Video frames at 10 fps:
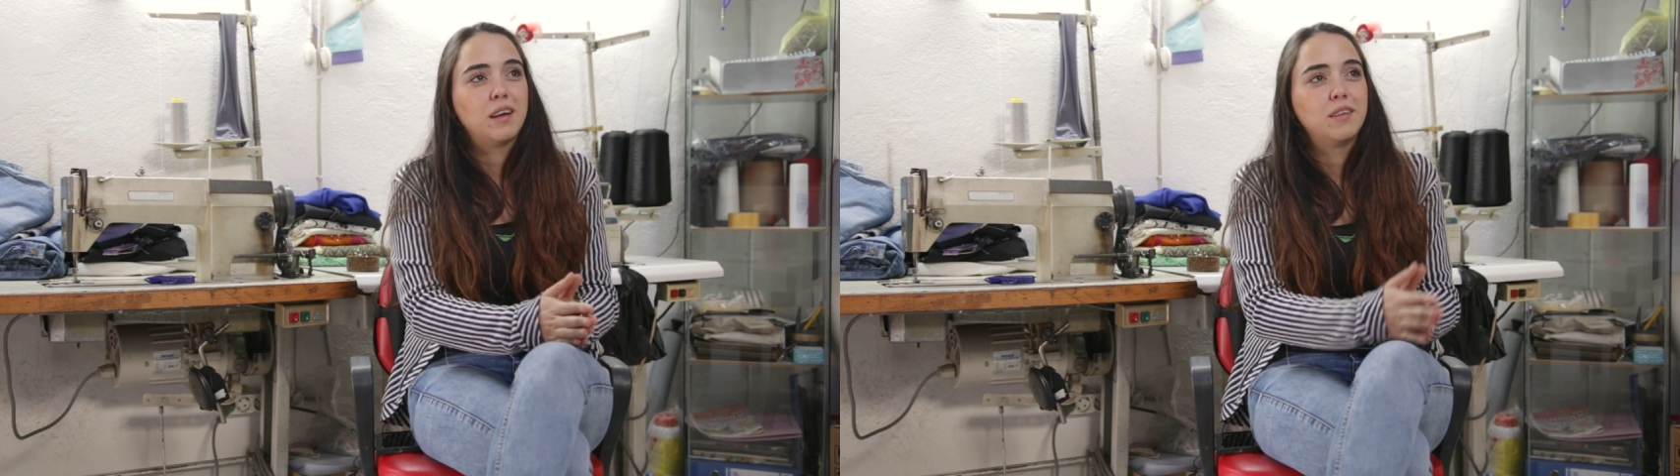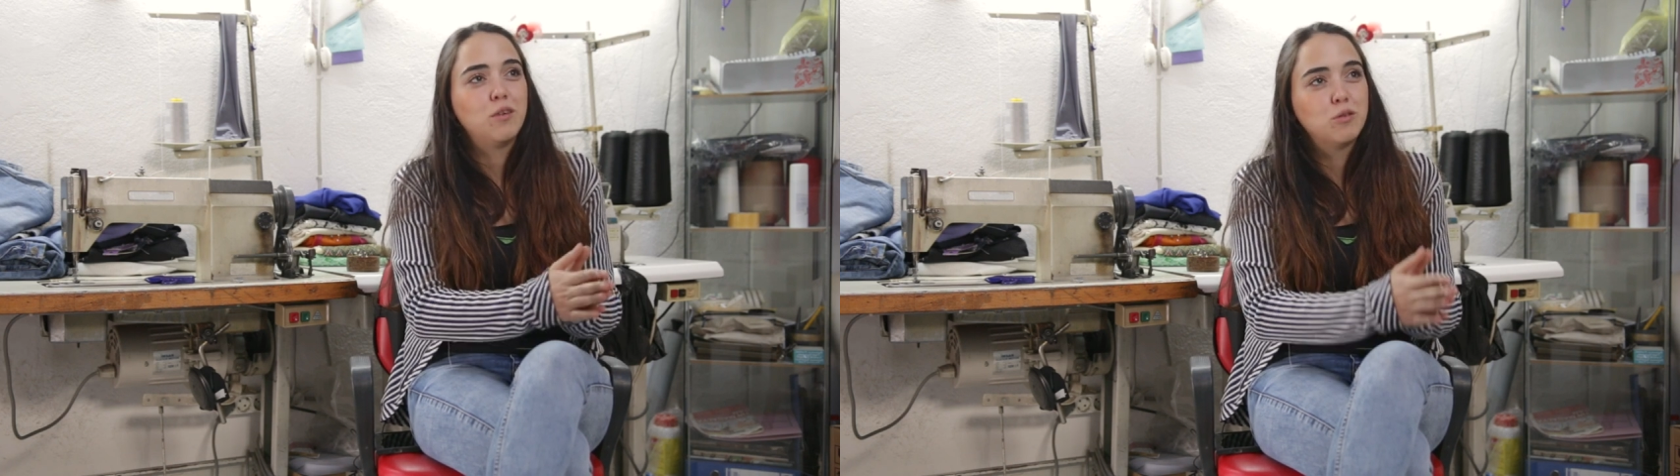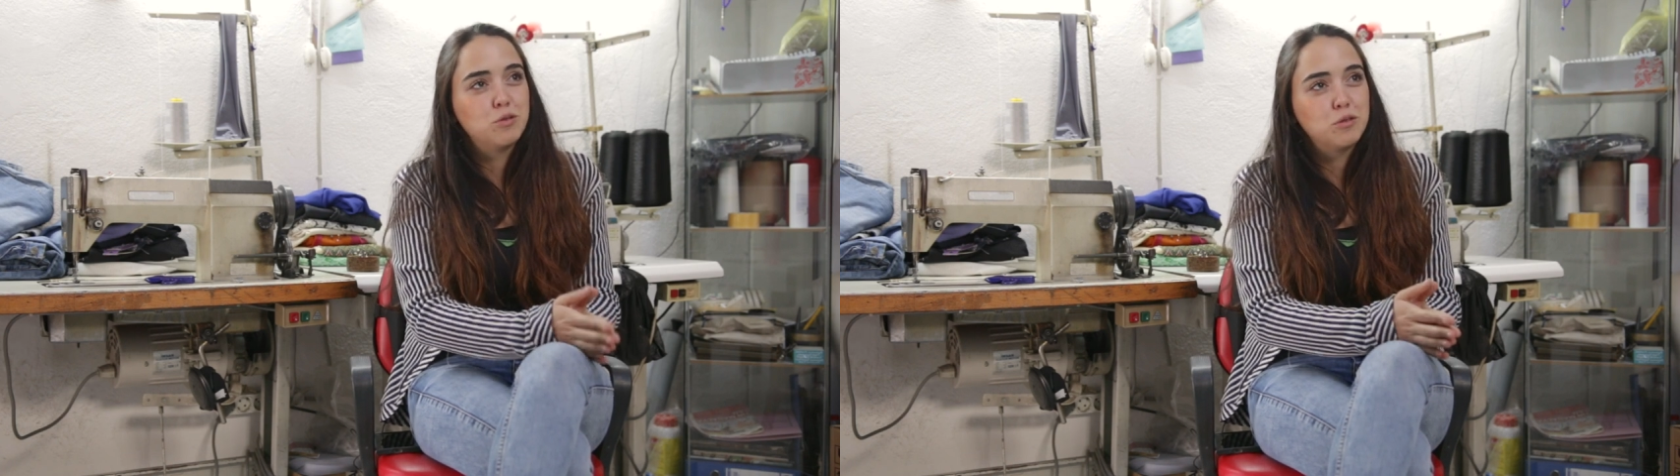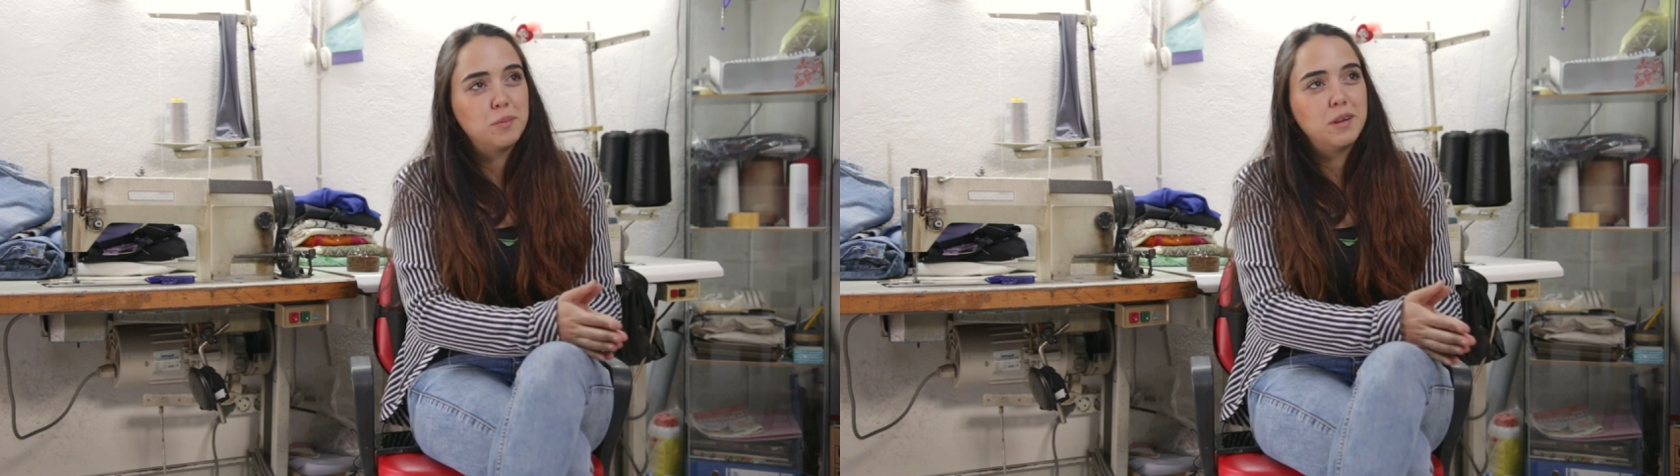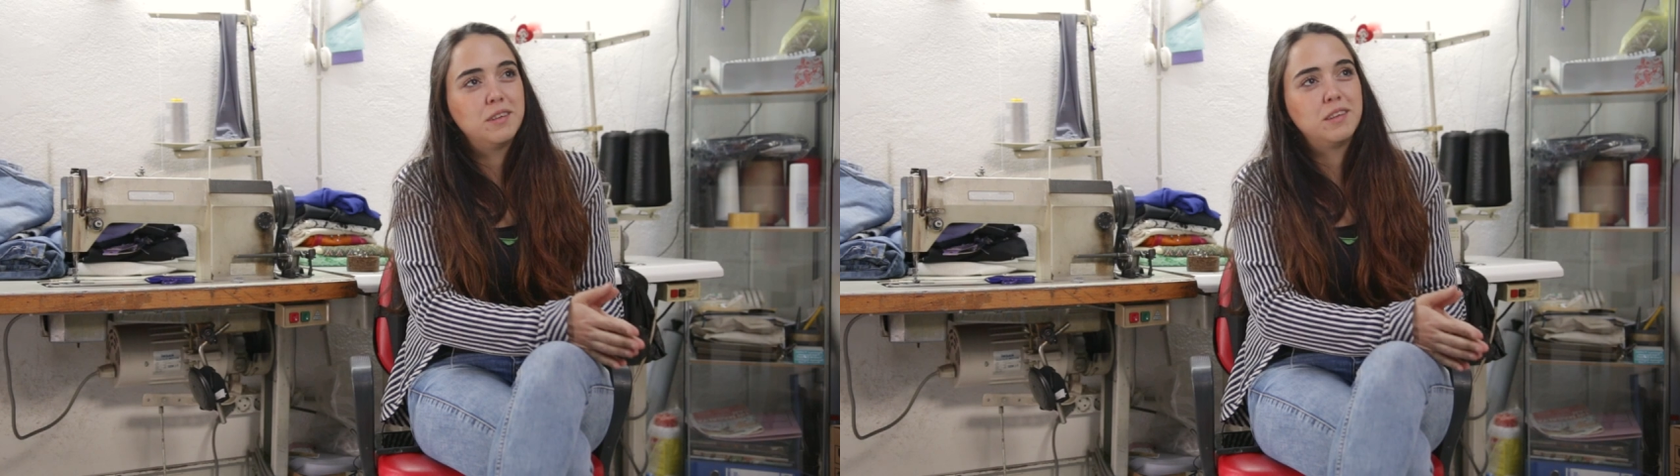Hani
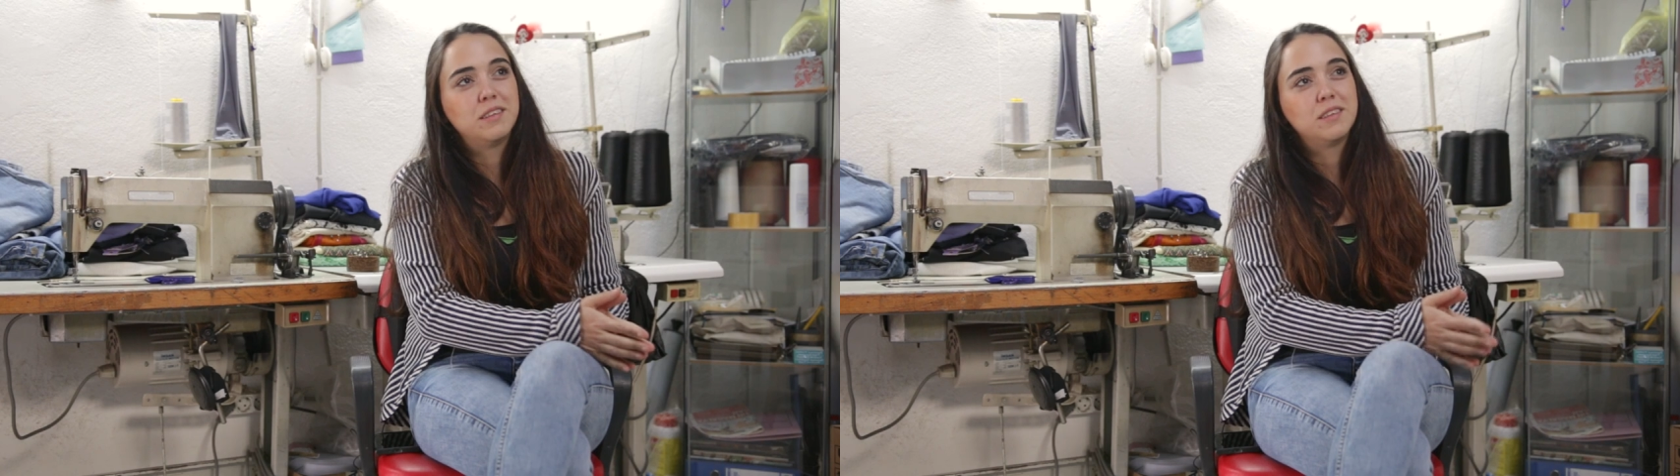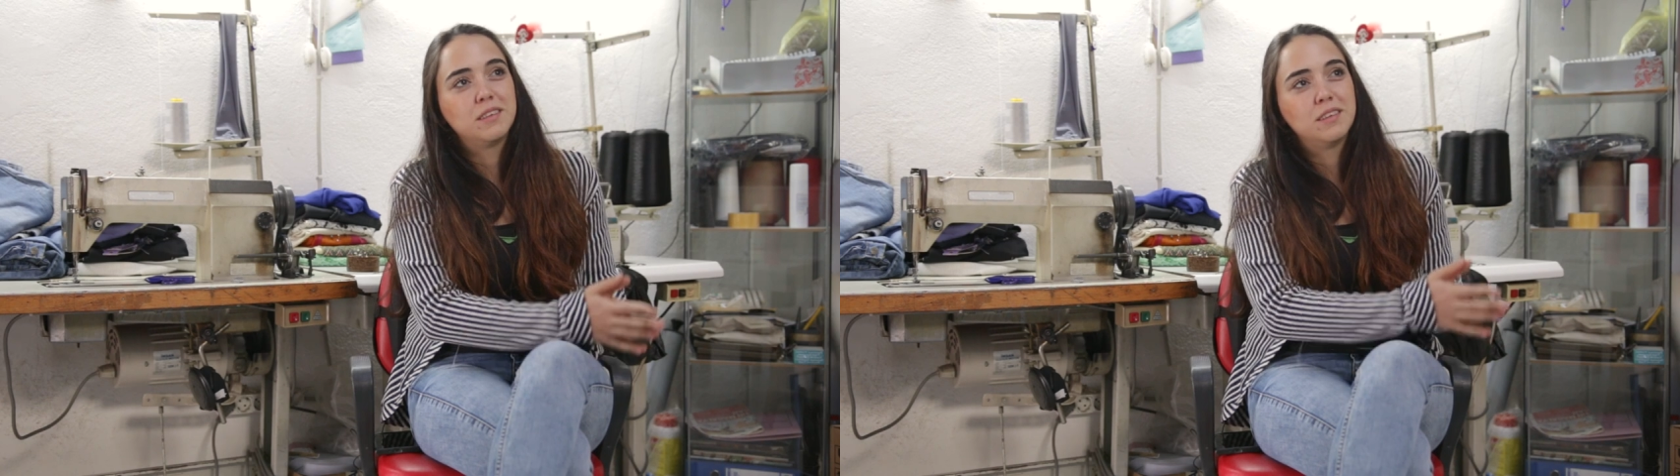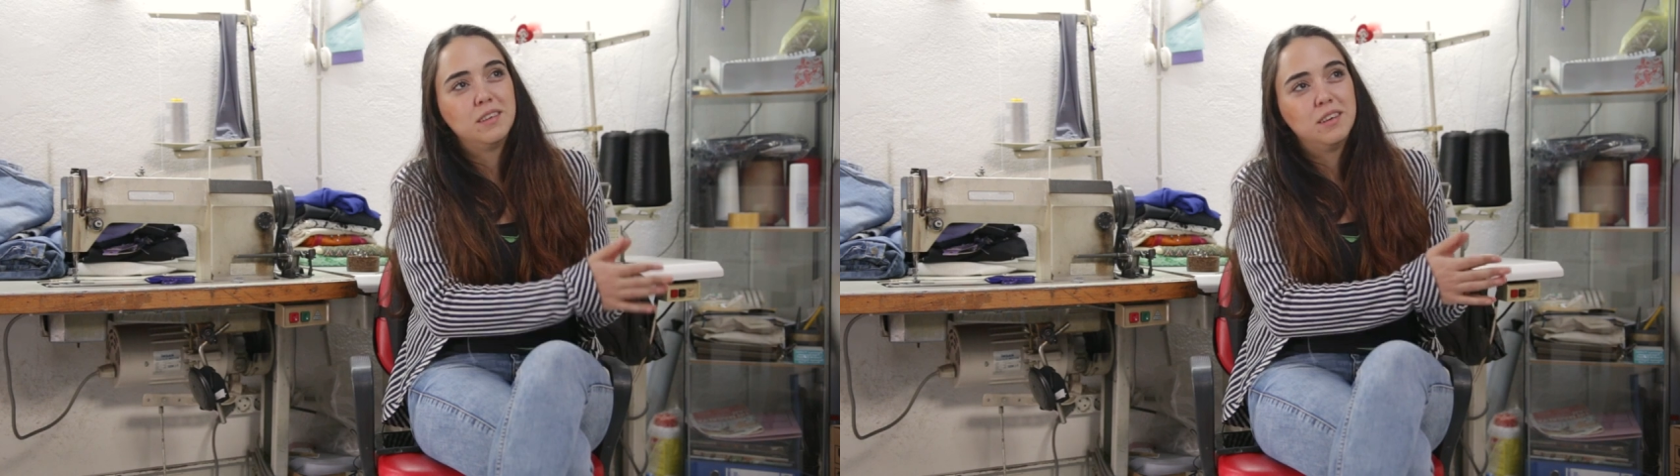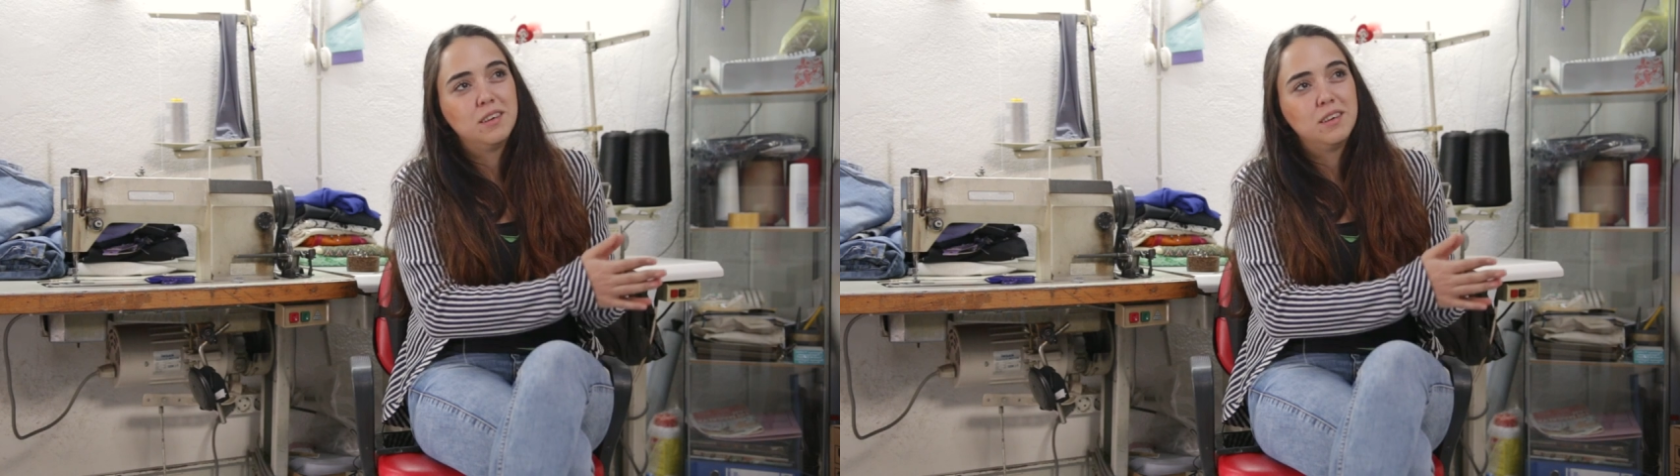oturtmalıydı.